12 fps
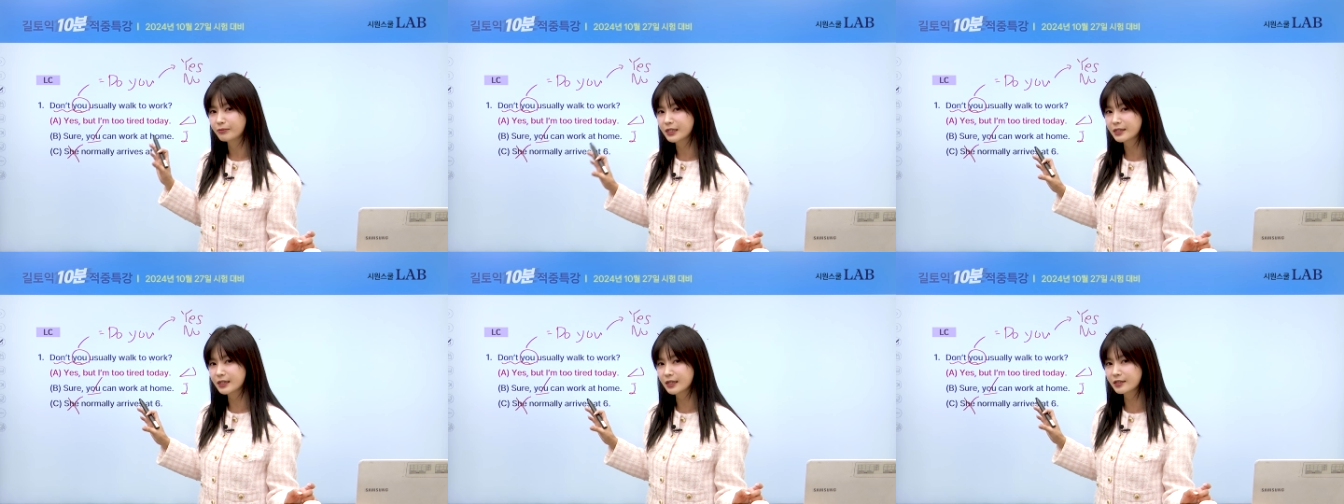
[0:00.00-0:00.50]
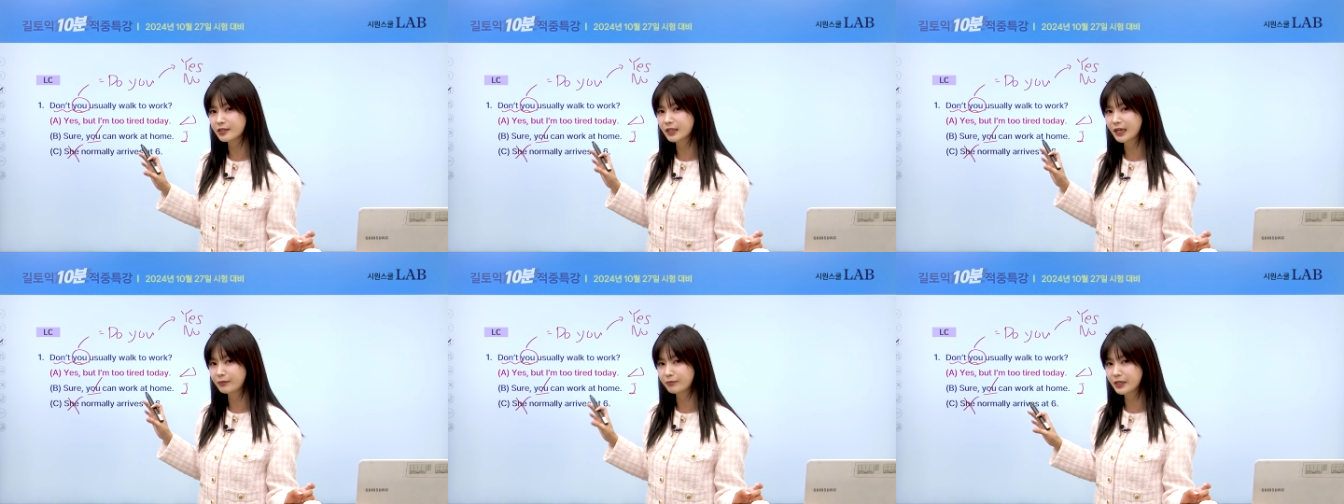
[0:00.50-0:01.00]

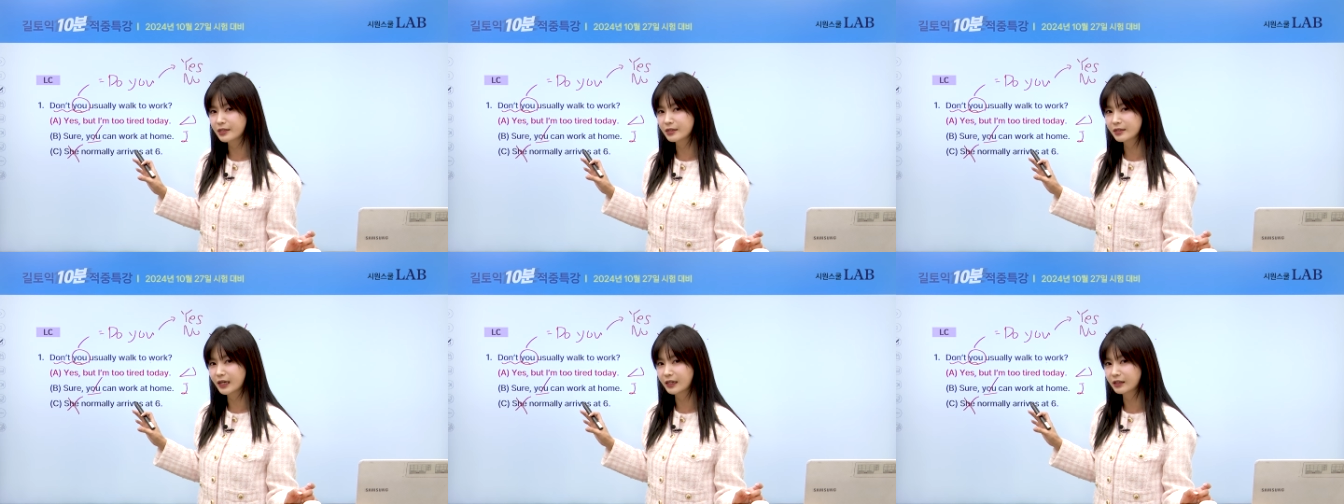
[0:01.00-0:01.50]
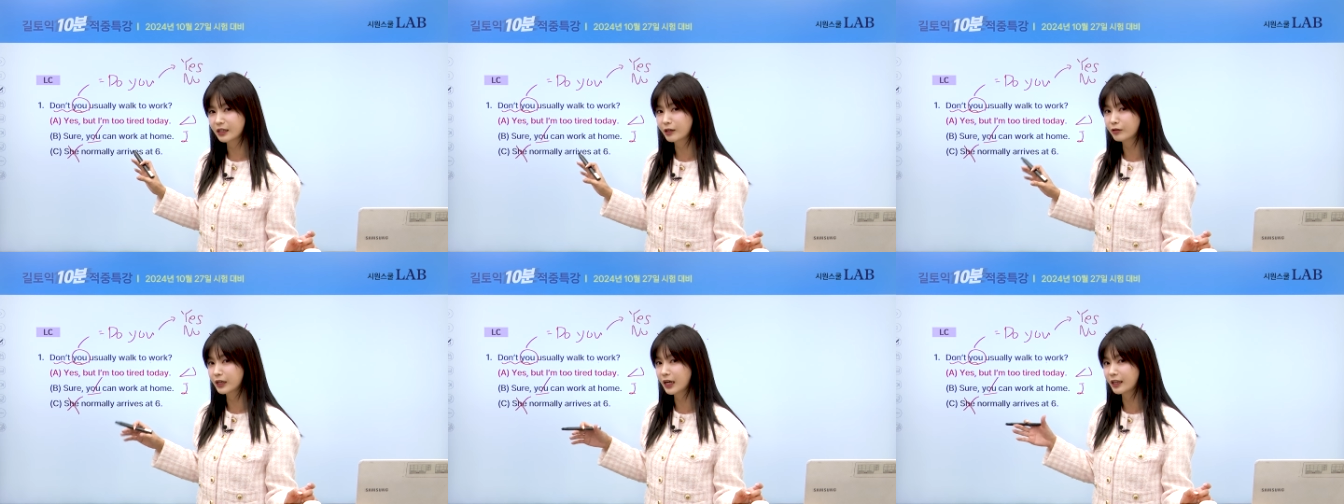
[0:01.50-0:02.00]
Mrs나 Miss란
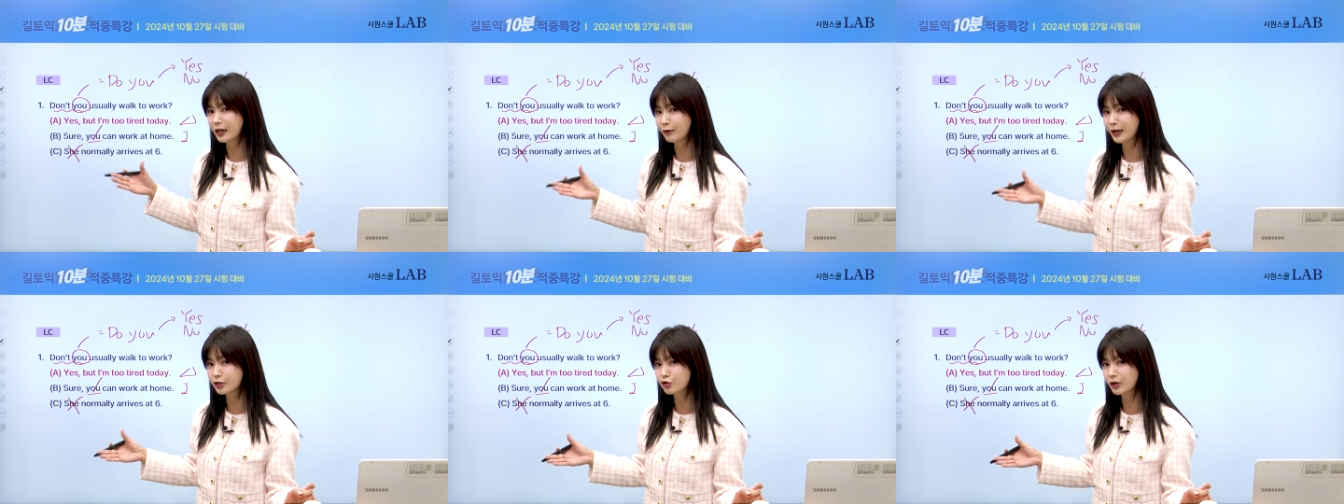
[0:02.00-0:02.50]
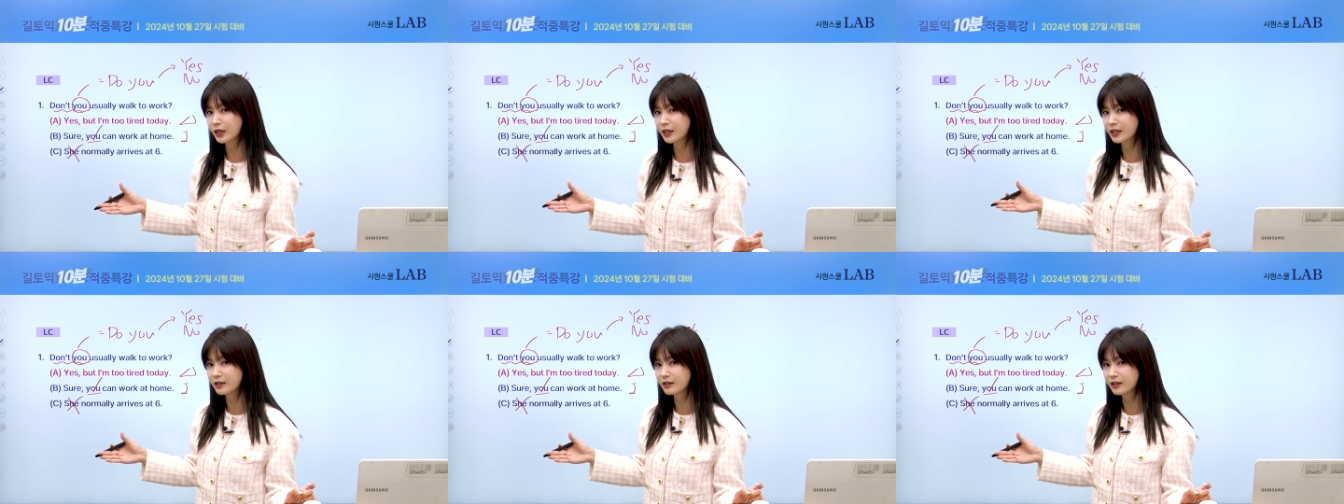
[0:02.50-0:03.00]
이런 게 나와줘야
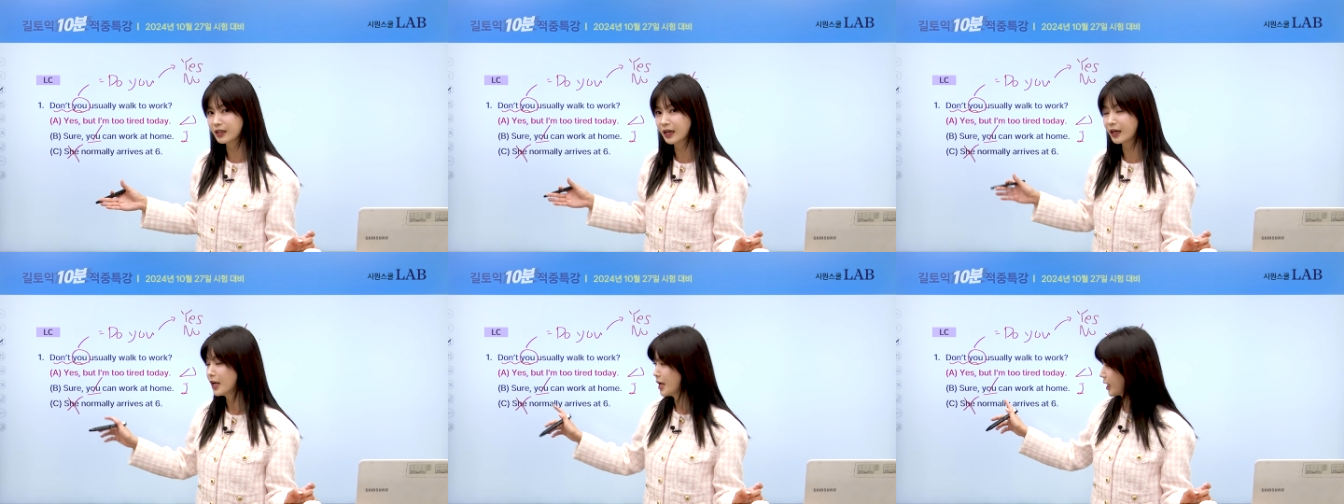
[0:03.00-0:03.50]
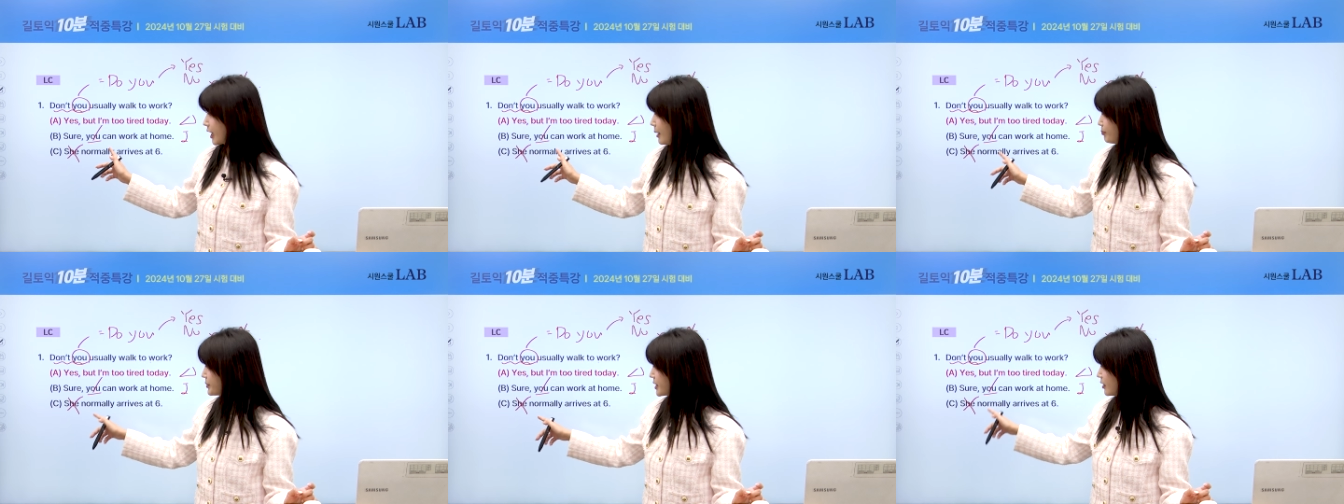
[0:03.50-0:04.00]
되는데
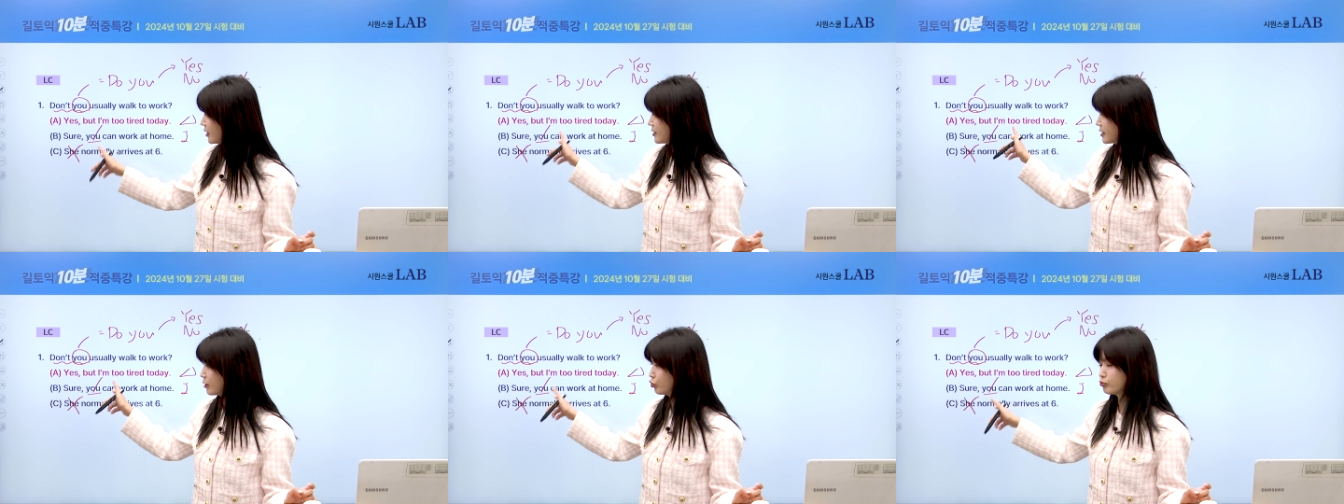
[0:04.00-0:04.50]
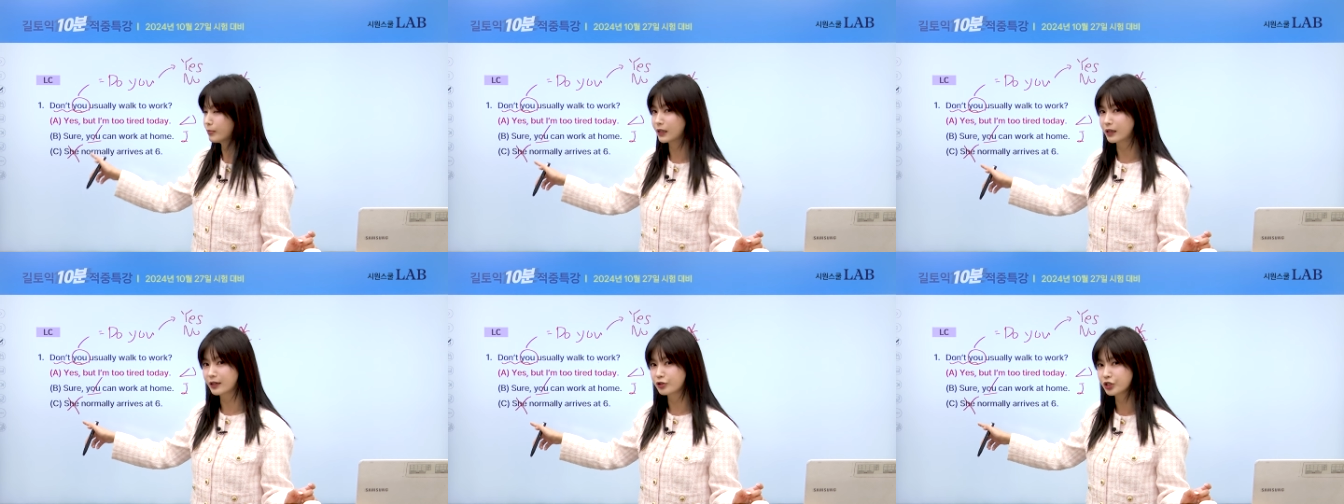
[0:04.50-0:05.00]
갑자기
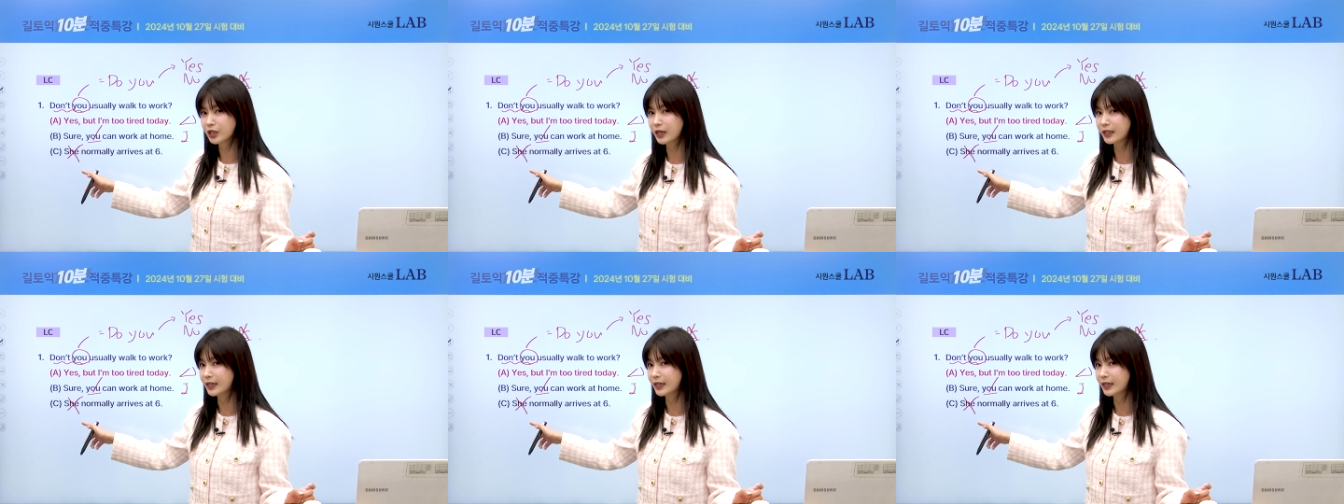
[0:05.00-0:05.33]
생뚱맞게 C가